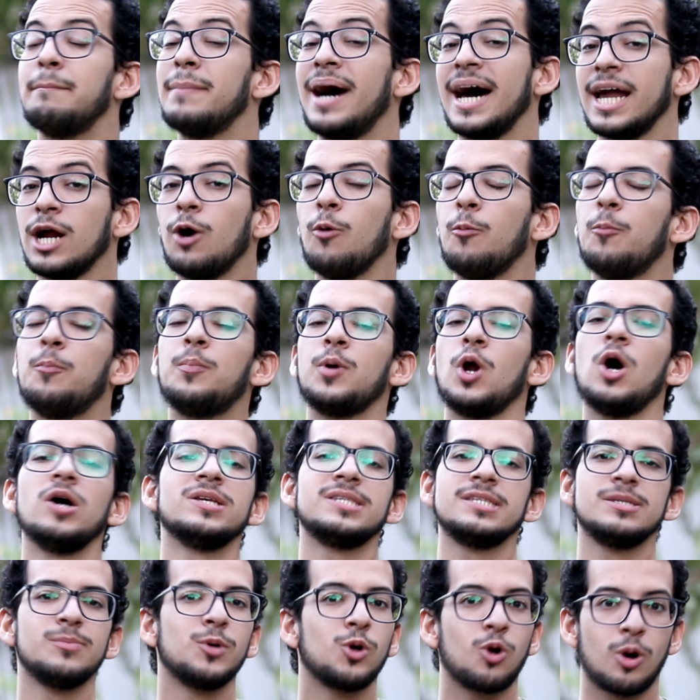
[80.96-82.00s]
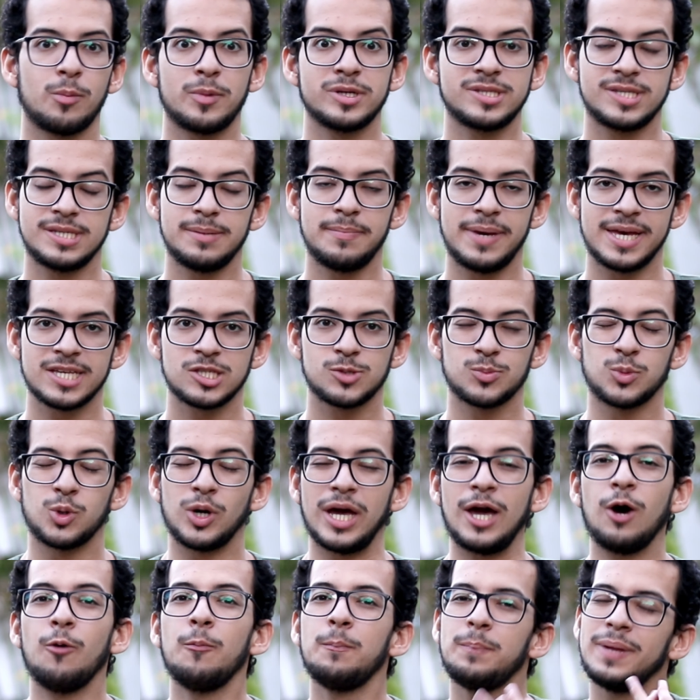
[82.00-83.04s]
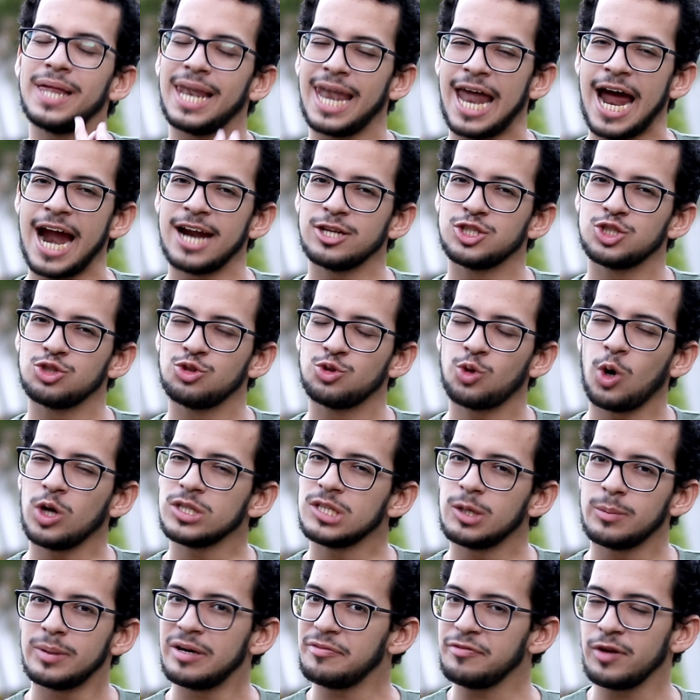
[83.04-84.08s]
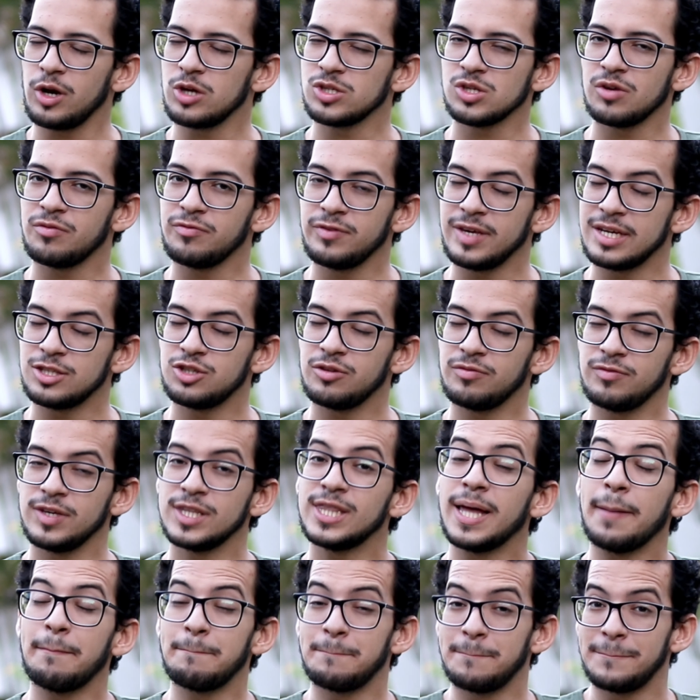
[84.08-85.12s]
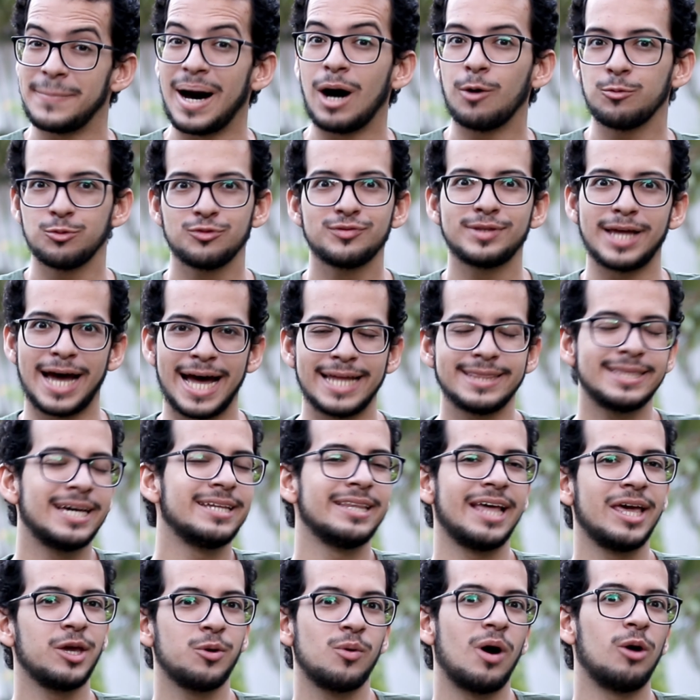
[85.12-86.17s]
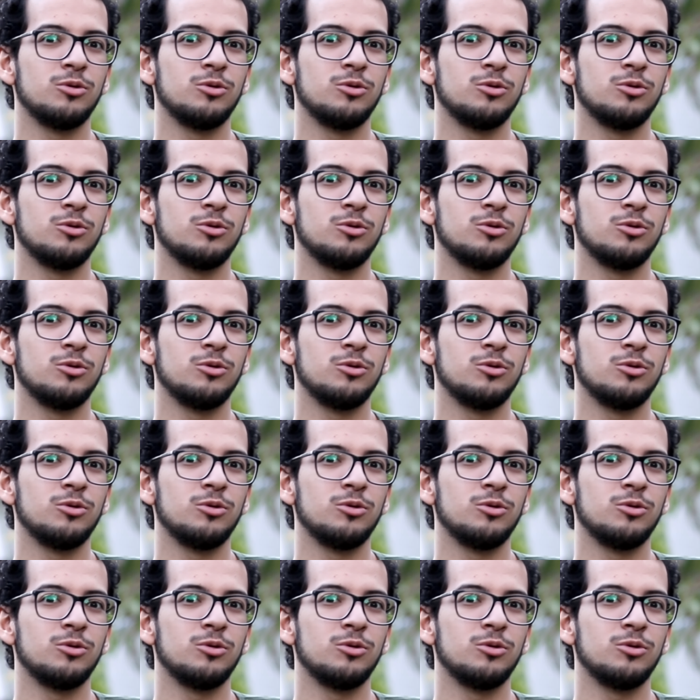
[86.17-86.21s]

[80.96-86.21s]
Amar ao próximo como a si mesmo é o pilar de toda uma filosofia de vida pautada na